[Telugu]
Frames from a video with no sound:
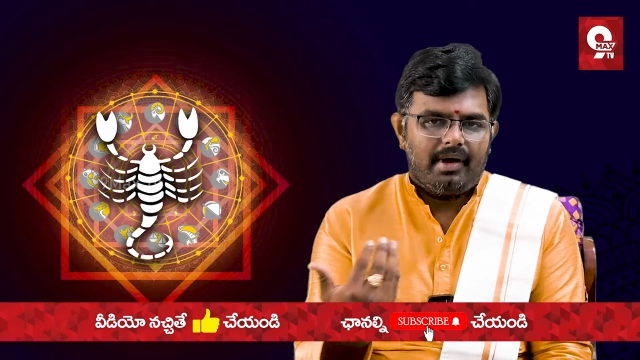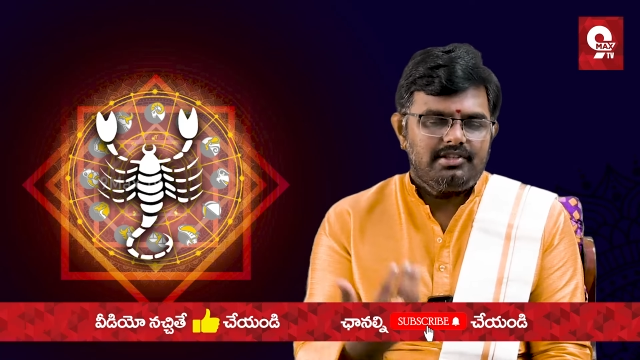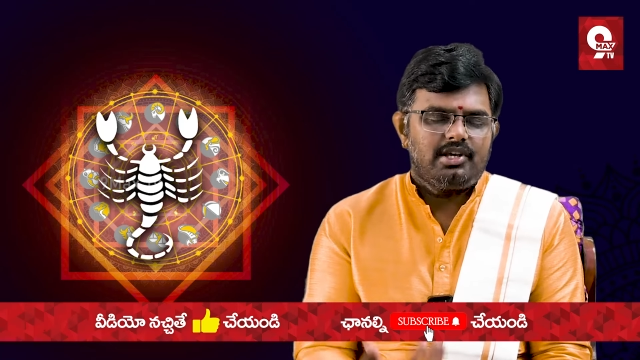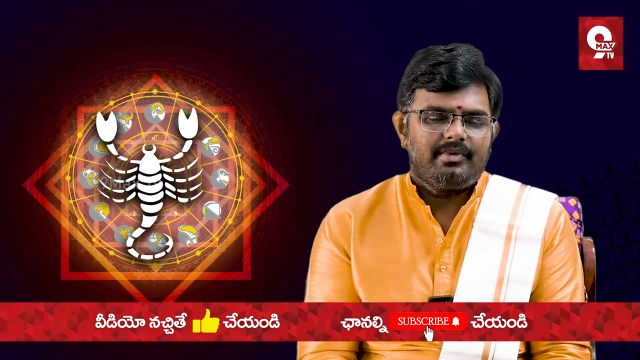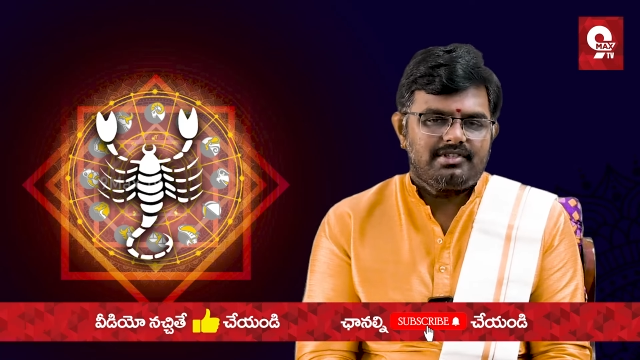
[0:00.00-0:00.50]

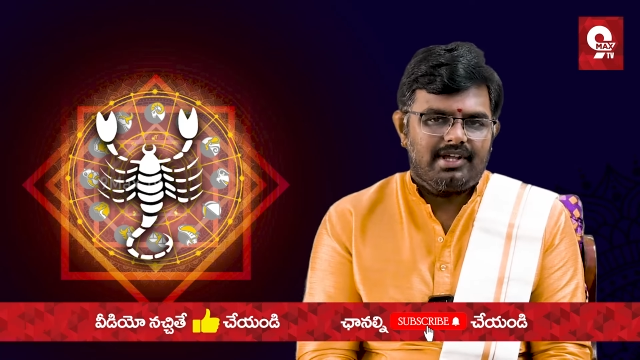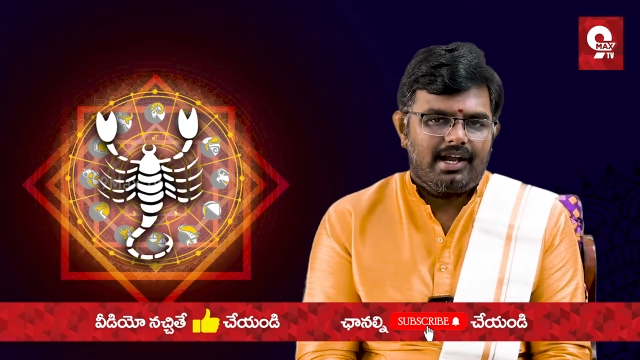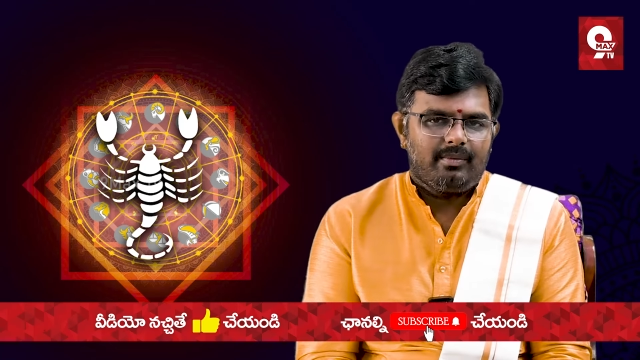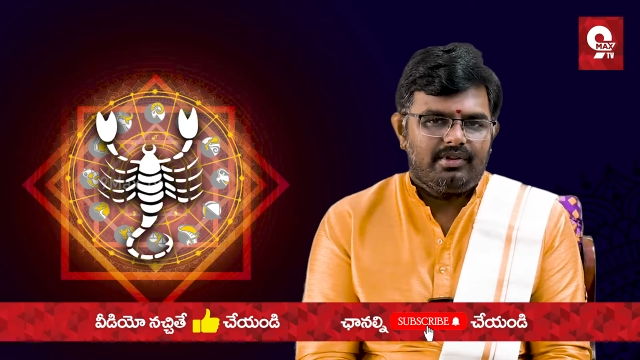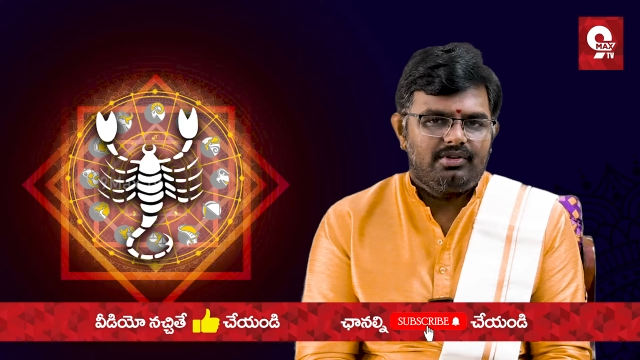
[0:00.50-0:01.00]
పంచమ
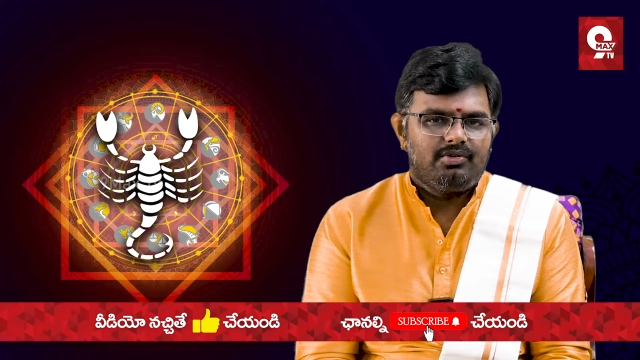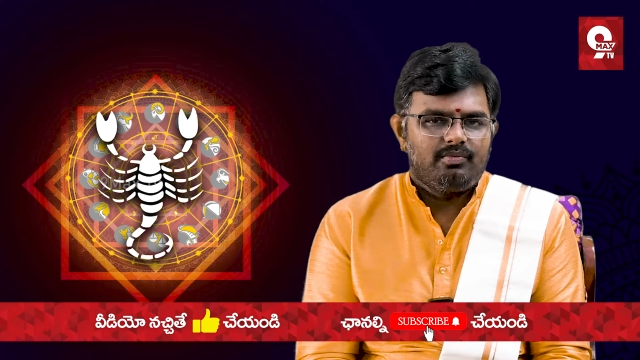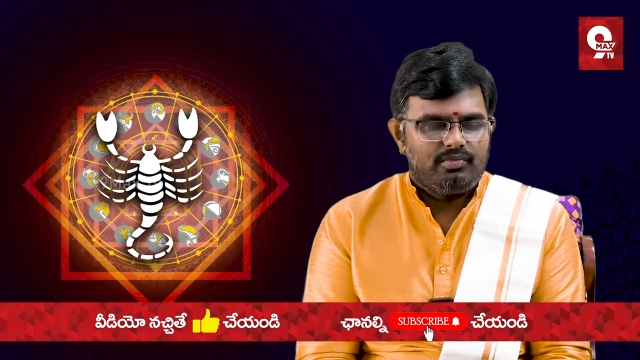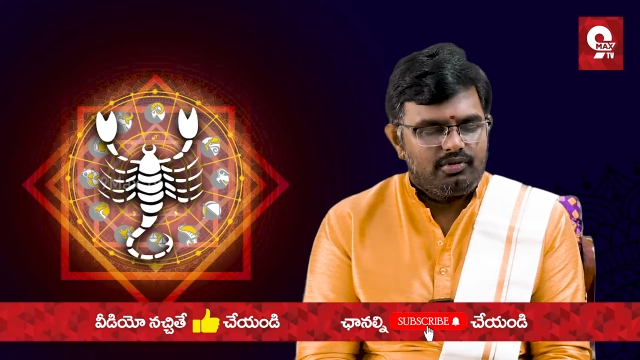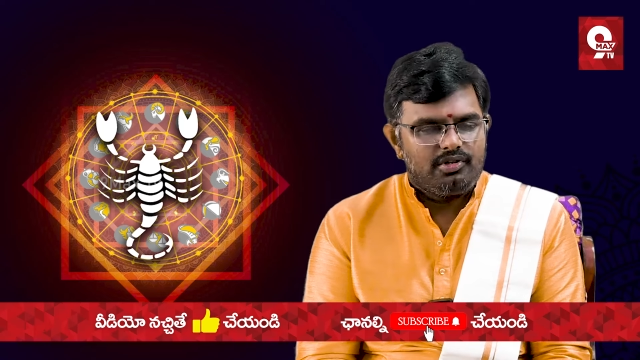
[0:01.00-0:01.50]
స్థానమందు
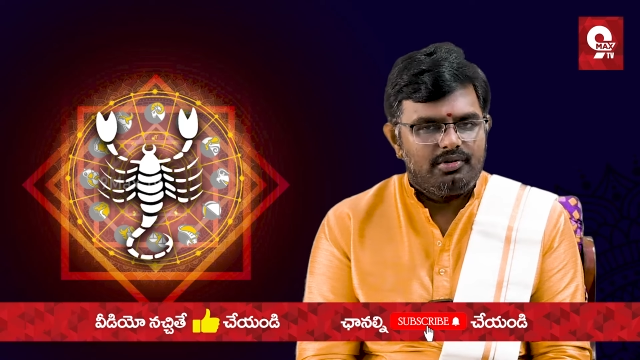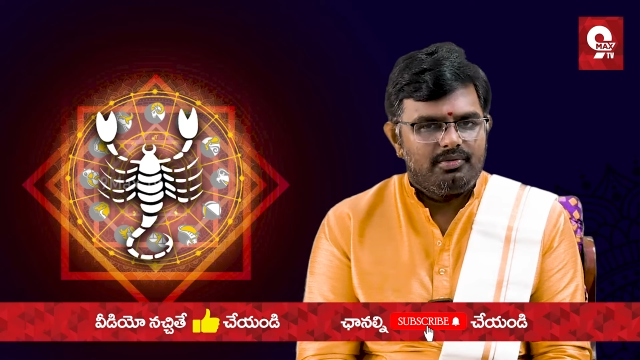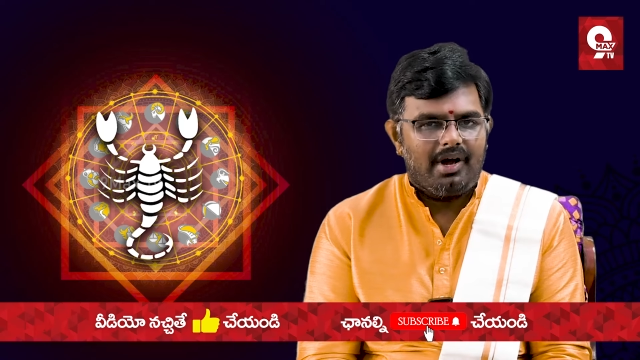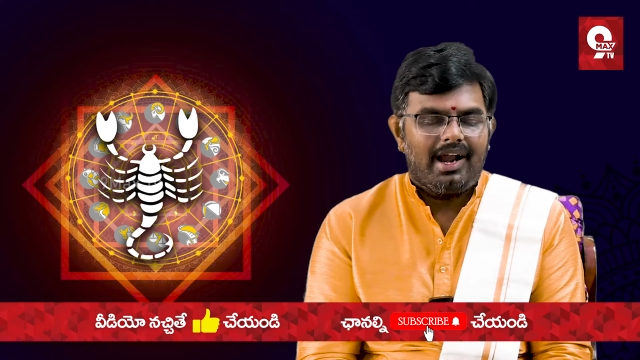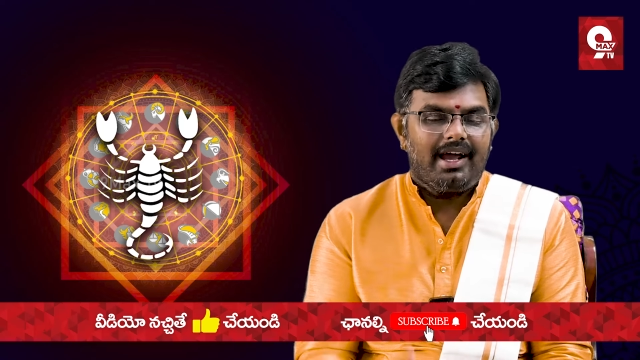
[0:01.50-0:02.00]
బుధుడు
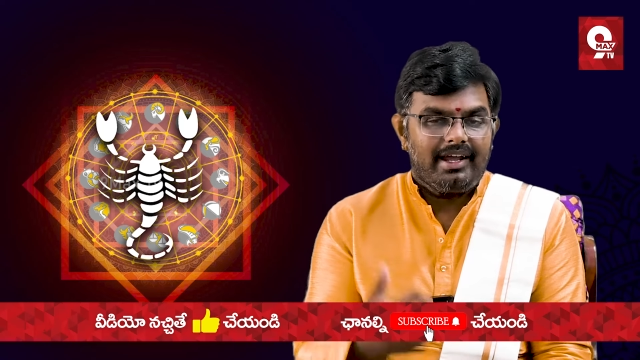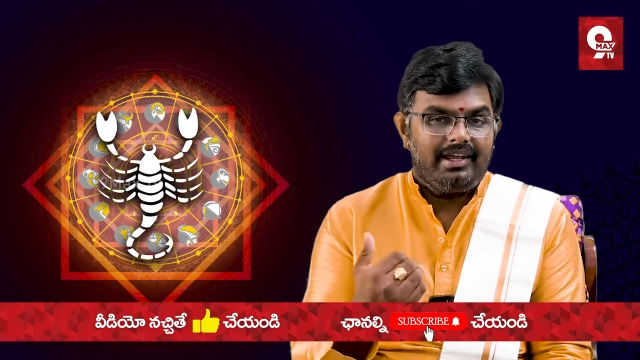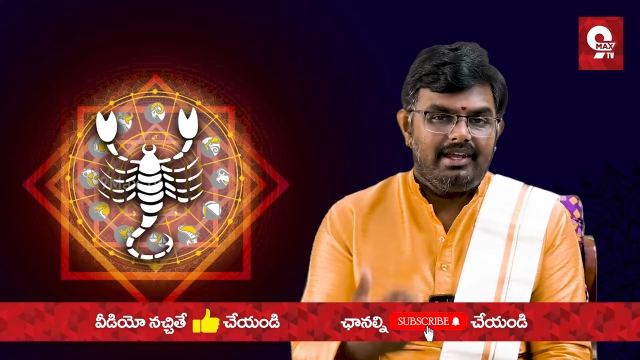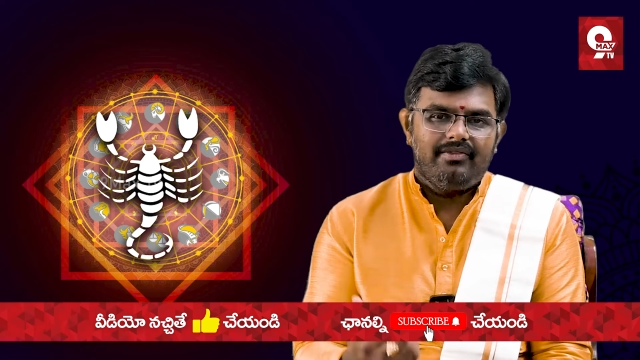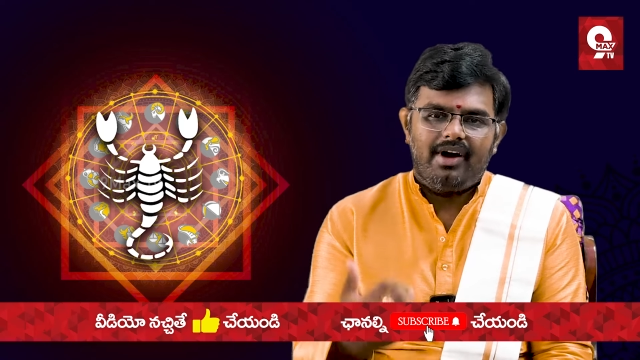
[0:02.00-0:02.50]
అలాగే
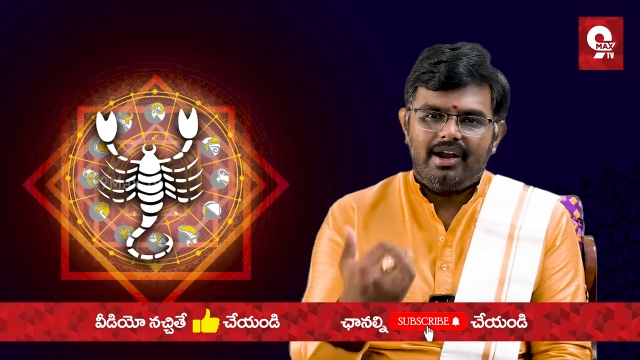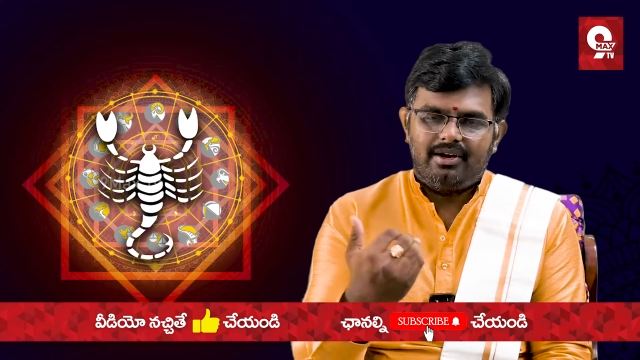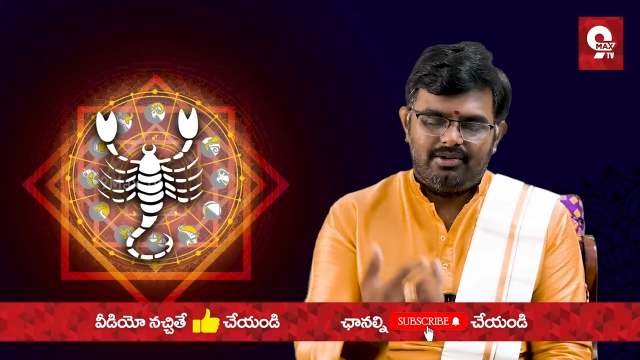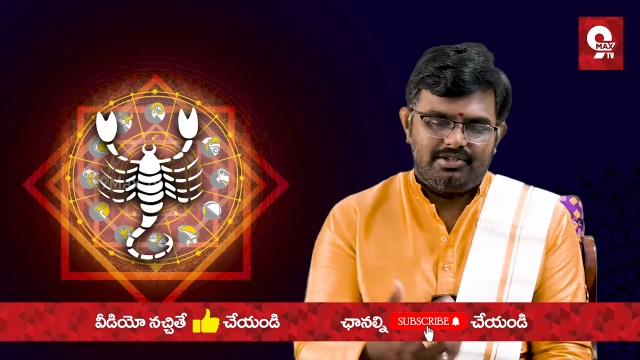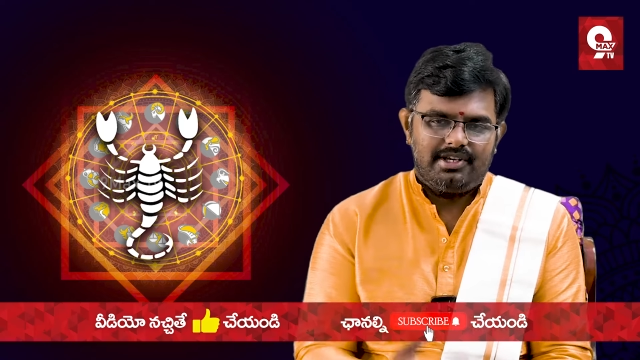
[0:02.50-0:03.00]
ఈ
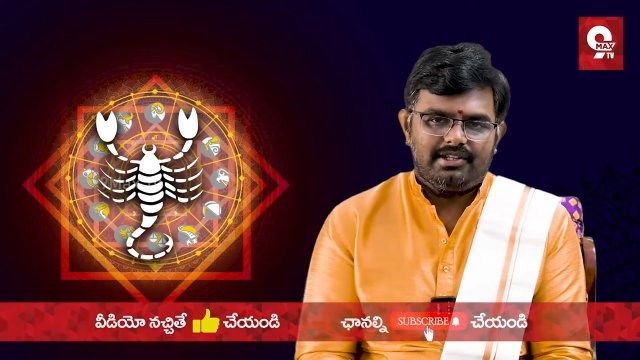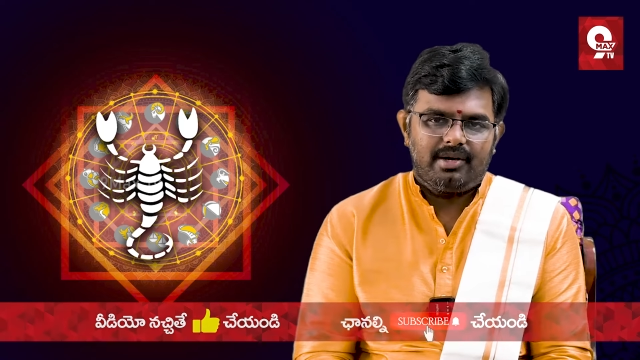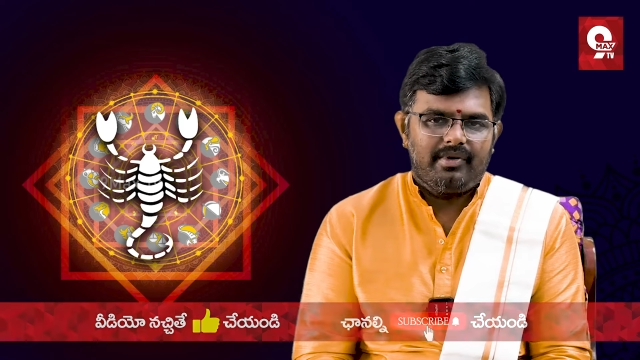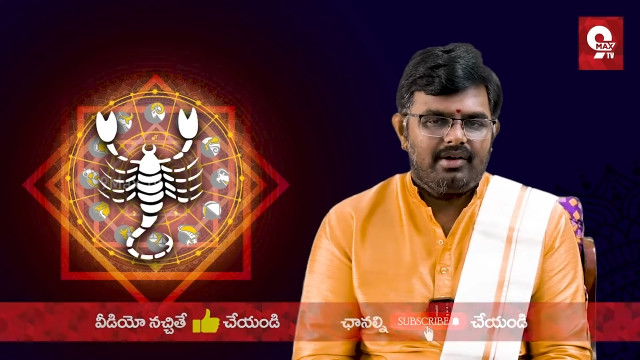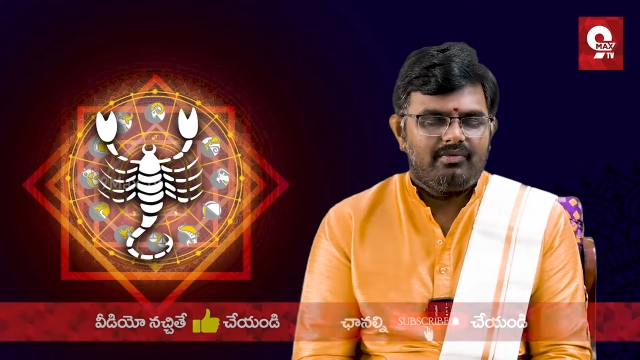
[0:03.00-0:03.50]
వారంలో
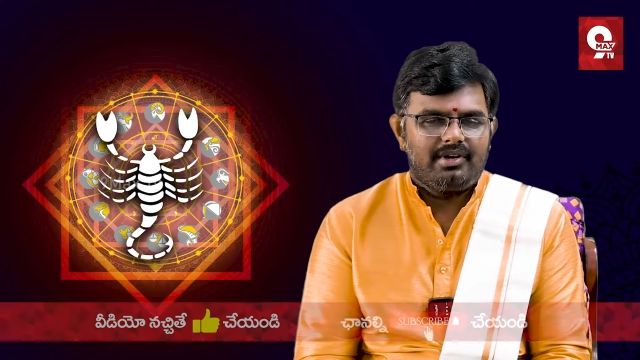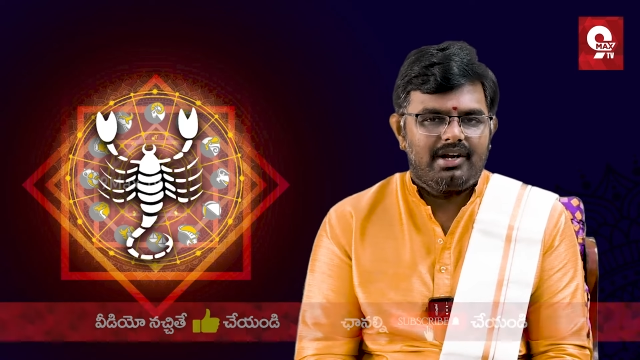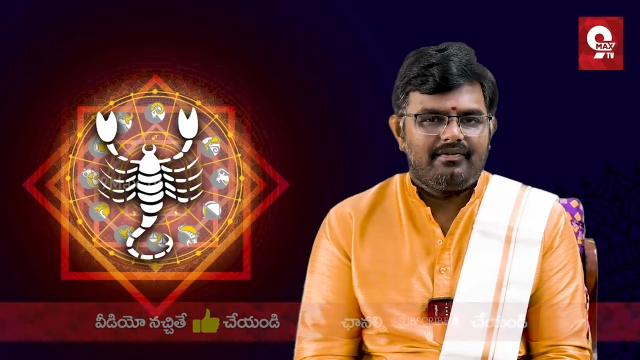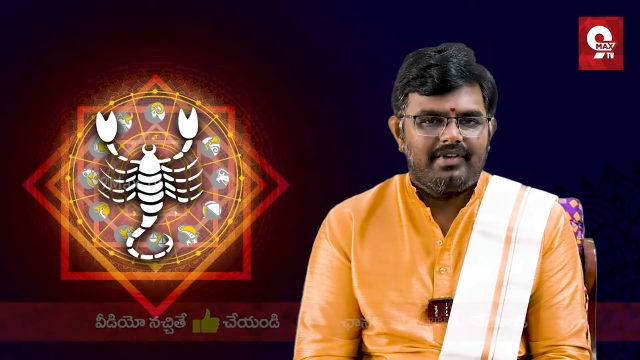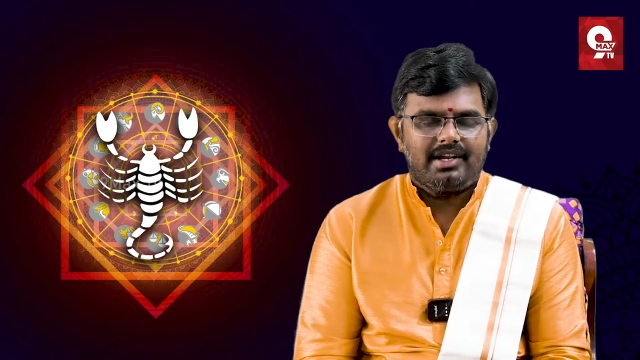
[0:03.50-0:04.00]
చంద్రబలం
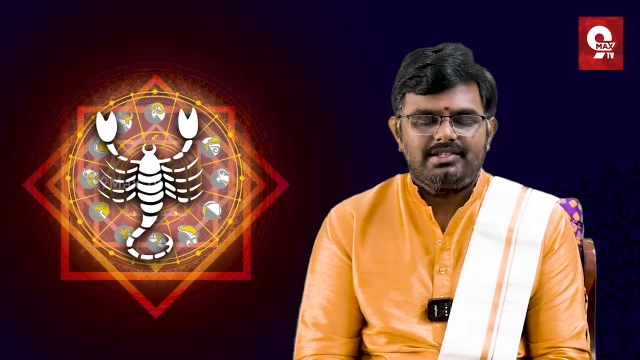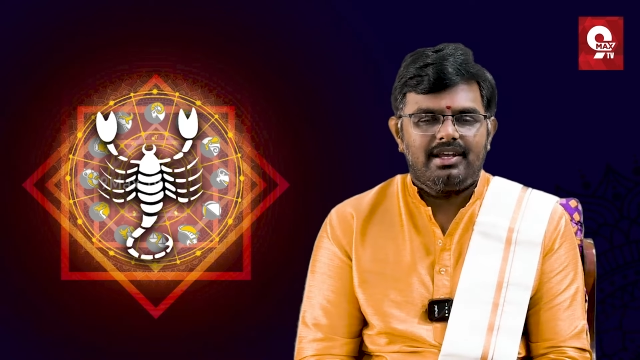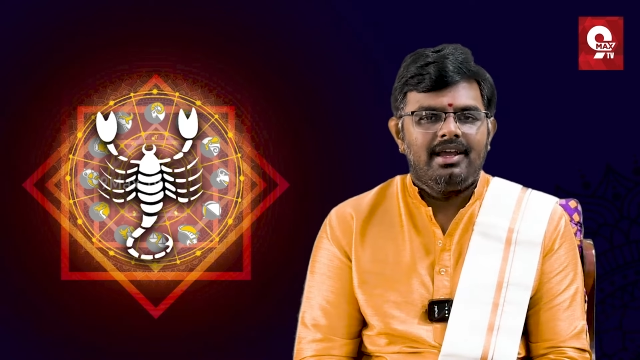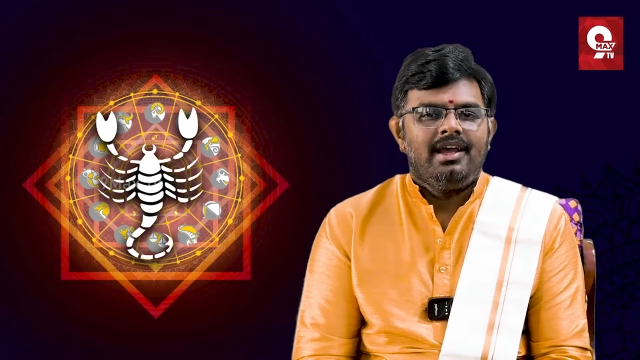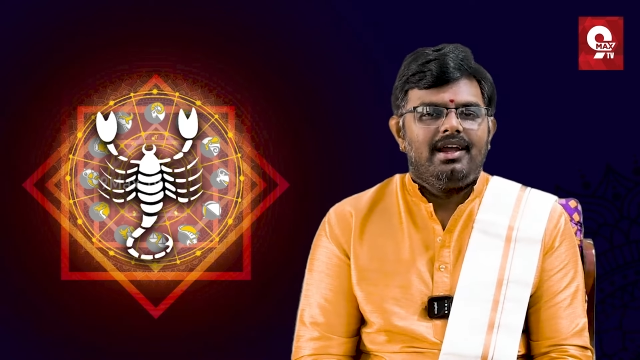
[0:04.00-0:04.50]
ఉండడం వెరసి